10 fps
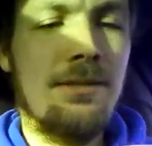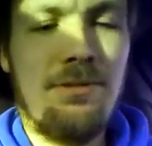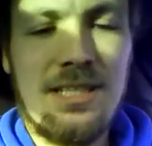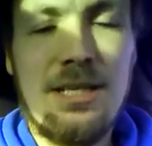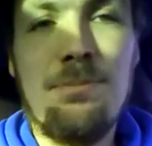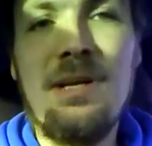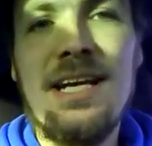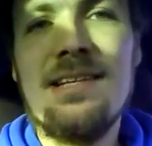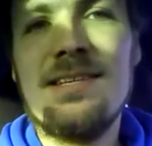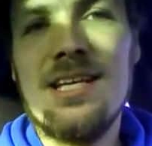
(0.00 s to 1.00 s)
Was ich mir
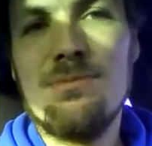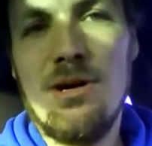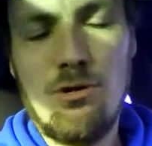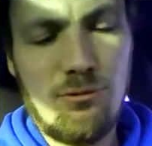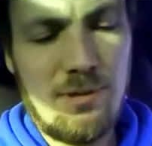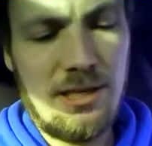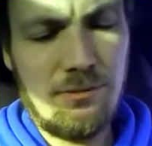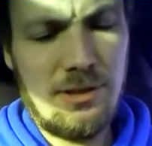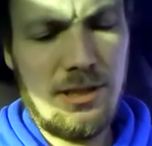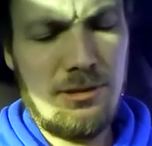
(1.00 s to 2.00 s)
jetzt erstmal
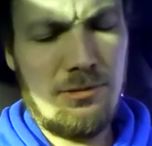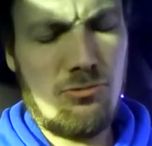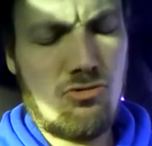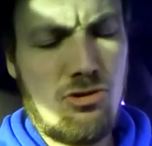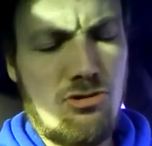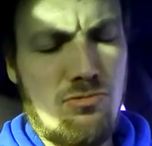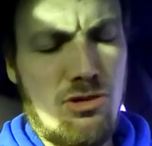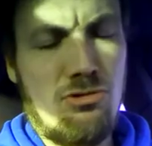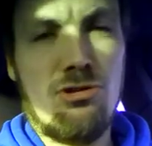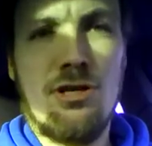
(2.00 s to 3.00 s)
aufmachen werde und erstmal
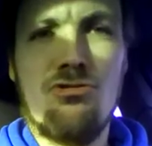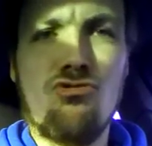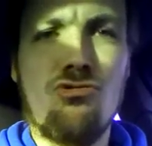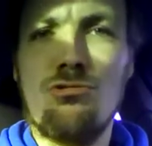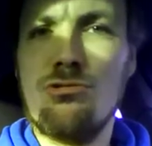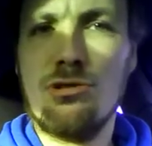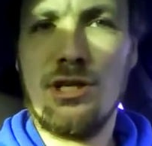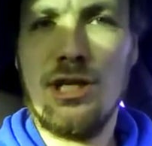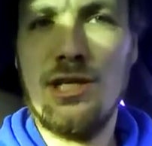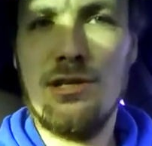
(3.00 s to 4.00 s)
einen kleinen Schluck
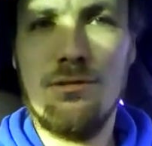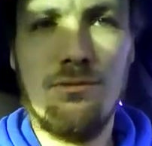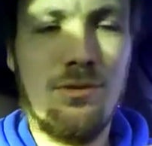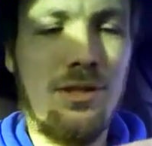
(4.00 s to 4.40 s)
trinken